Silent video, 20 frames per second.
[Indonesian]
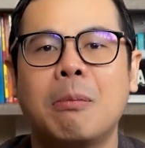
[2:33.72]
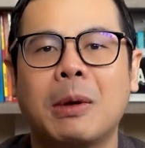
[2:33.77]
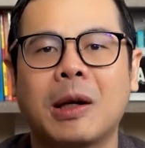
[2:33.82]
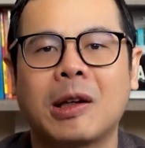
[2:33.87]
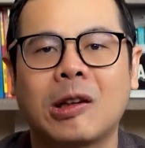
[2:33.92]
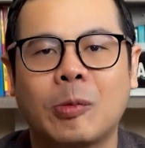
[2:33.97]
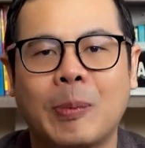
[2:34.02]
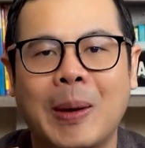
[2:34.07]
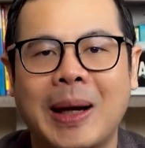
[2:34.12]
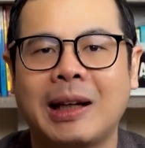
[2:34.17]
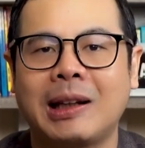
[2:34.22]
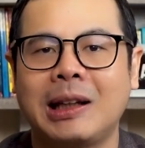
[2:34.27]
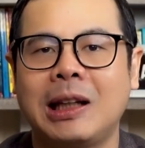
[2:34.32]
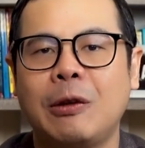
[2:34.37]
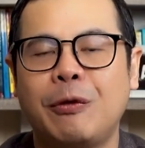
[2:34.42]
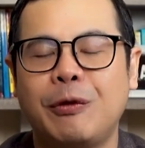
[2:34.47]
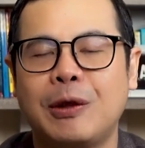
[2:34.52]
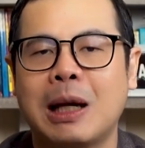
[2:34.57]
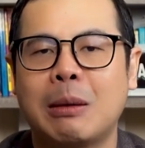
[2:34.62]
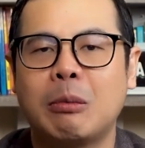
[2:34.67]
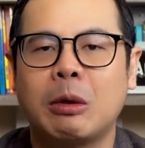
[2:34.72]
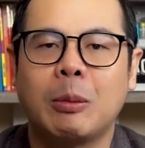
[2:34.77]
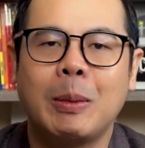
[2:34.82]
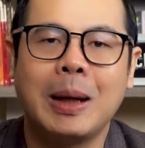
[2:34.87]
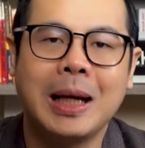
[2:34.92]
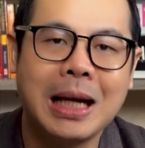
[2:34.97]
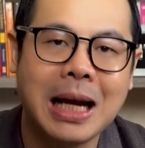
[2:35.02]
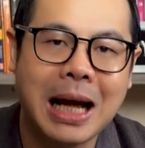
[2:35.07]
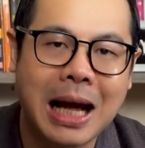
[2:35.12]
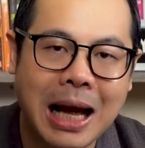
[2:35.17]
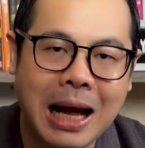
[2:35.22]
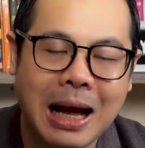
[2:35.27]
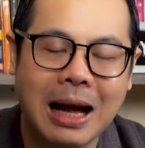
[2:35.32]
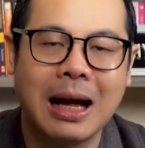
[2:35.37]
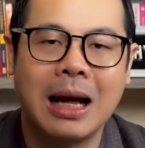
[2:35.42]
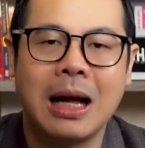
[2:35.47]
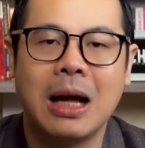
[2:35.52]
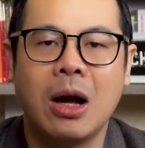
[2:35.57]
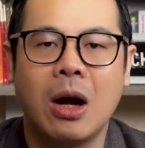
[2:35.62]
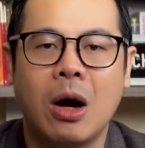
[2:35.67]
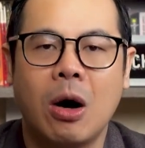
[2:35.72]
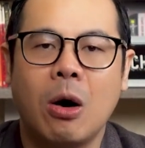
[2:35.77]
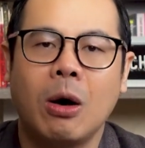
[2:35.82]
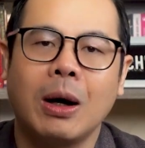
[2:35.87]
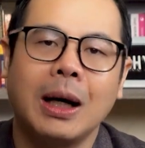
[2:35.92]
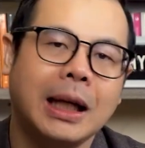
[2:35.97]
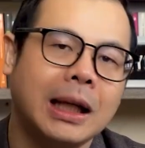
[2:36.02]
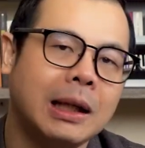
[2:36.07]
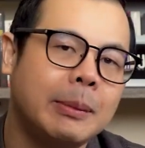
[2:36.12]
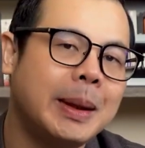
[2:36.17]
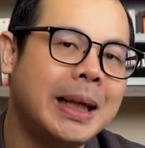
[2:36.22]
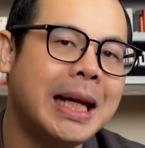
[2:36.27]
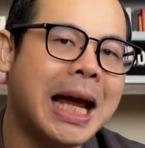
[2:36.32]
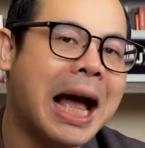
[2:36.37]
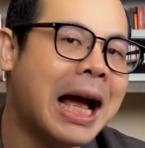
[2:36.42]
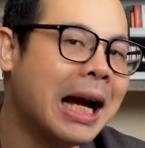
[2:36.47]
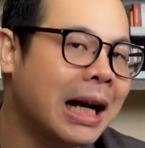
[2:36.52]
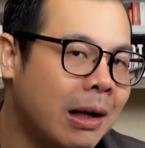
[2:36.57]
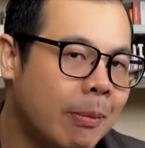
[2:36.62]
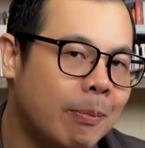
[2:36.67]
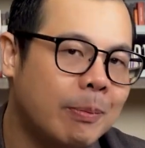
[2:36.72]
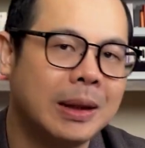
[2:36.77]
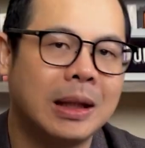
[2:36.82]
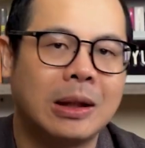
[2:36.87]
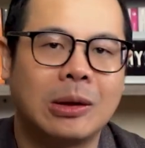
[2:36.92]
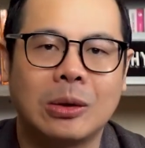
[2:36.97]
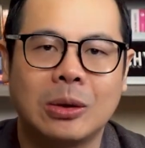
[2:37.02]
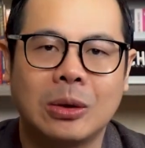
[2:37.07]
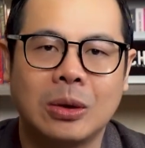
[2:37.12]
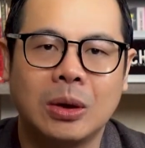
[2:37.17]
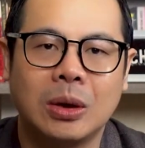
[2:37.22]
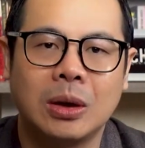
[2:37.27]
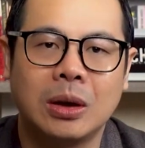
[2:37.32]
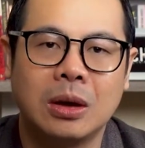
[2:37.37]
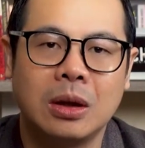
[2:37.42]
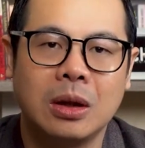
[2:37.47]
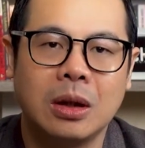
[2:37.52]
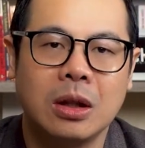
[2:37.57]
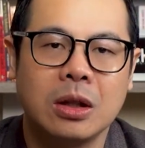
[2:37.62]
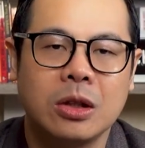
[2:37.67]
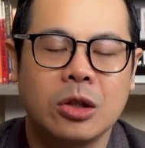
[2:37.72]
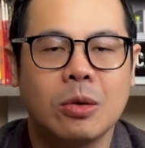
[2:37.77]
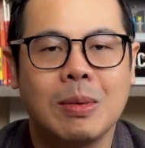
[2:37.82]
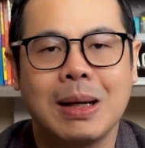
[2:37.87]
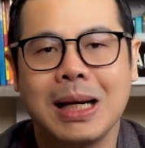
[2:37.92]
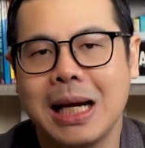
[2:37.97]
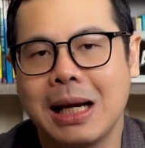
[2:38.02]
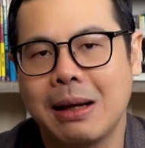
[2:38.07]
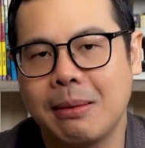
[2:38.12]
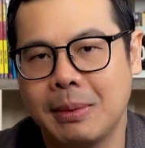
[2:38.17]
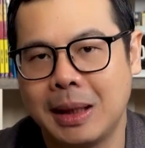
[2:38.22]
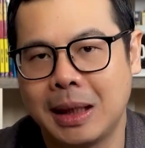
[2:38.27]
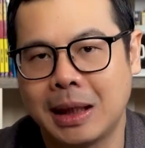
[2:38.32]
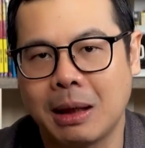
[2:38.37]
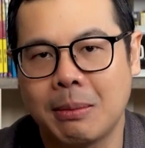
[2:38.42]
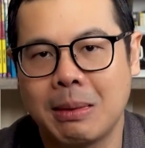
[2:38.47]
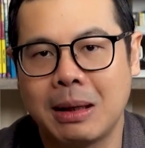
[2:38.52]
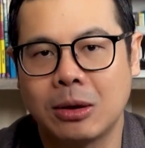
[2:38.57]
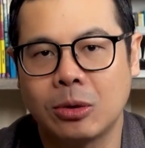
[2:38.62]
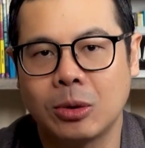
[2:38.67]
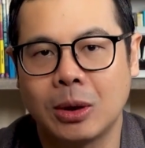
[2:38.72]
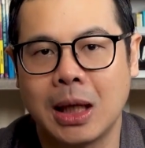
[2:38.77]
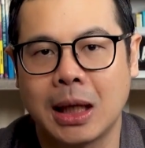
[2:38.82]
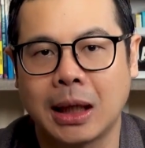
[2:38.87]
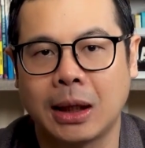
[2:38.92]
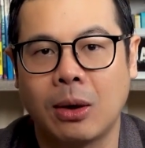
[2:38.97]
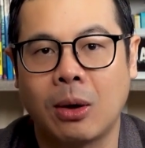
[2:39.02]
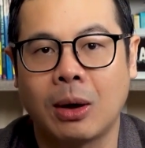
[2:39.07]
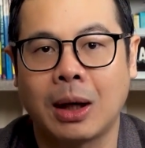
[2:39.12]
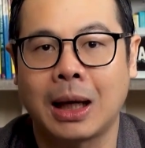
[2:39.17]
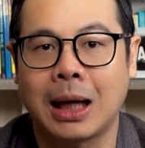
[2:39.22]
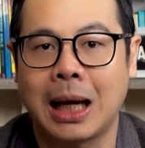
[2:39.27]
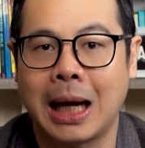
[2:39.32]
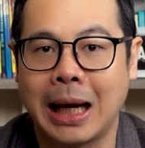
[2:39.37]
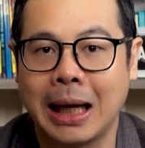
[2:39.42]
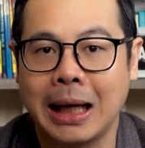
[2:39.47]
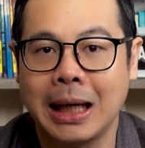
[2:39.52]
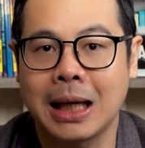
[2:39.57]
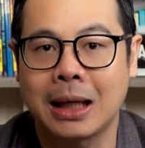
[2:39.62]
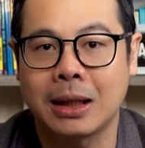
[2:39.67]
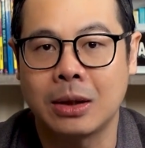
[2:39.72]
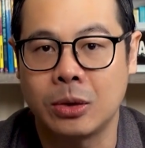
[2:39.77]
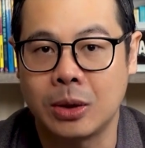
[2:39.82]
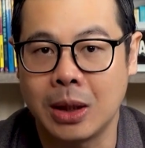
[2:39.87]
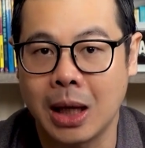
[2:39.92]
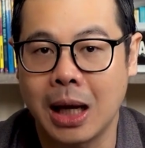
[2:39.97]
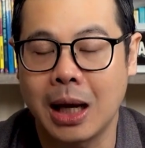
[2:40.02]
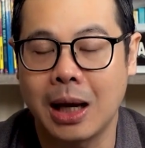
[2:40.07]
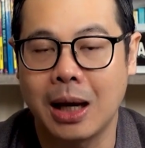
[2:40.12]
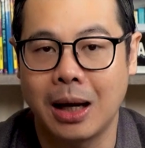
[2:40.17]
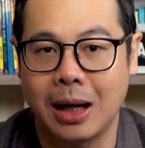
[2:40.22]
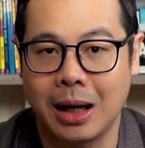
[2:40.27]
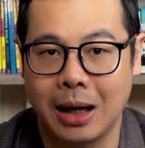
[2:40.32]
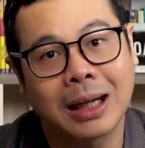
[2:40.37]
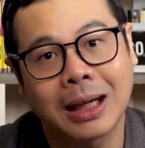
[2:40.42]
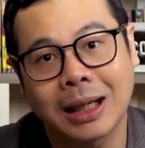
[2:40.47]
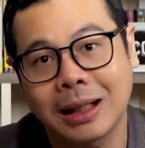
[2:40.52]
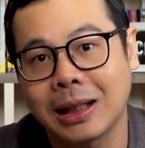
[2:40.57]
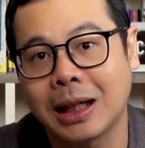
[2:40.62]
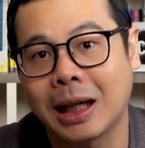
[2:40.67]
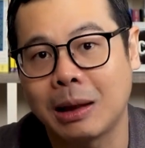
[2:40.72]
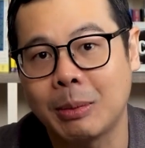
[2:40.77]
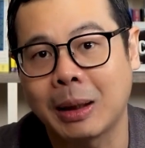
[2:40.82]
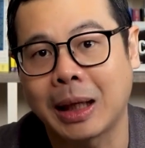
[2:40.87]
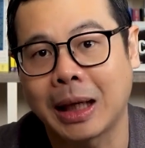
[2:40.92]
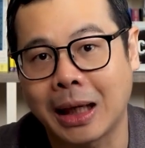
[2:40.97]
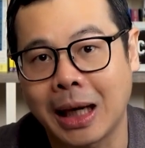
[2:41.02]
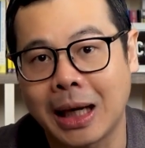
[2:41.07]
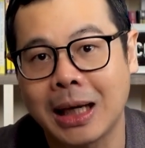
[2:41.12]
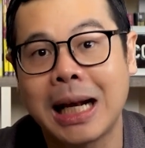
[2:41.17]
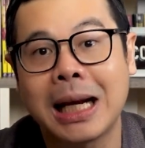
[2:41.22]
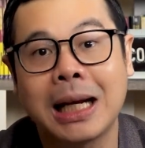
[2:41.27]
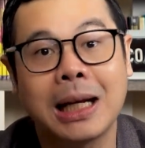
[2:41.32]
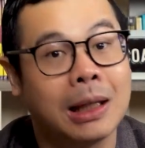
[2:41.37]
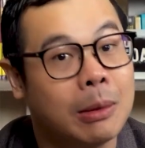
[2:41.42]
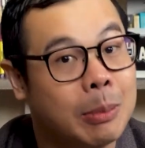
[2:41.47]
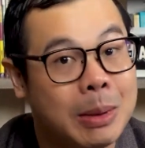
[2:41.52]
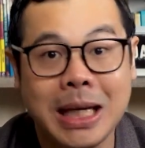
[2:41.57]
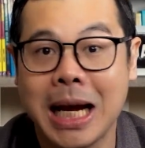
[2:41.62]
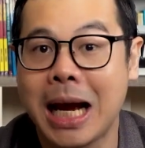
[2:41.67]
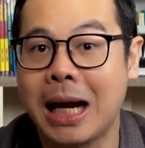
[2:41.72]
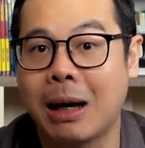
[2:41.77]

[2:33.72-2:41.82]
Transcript: perspektif yang berbeda, orang yang lebih dianggap gitu, coba deh minta bantuan dari orang lain yang juga dekat dengan mereka dan lebih